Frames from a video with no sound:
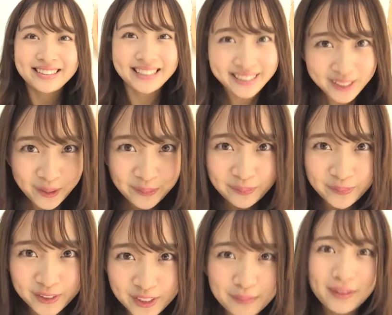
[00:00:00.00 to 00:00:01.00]
以上
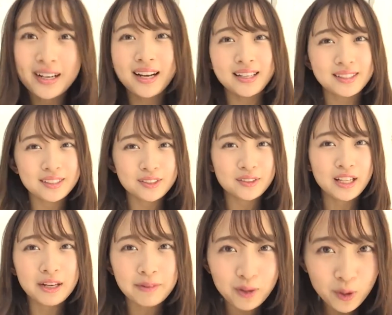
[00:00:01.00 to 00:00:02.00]
スーパーガールズの
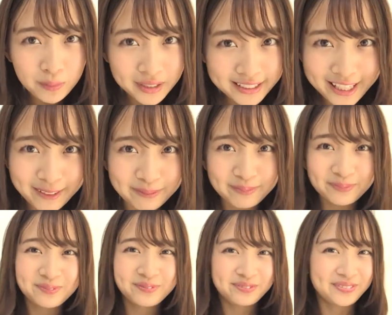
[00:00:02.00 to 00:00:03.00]
田辺コウムでした
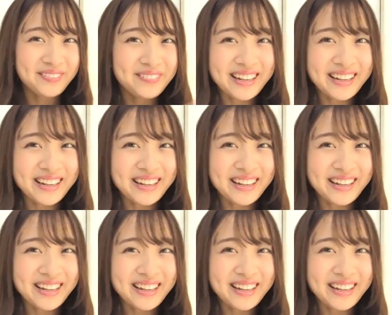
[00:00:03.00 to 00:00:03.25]
バイ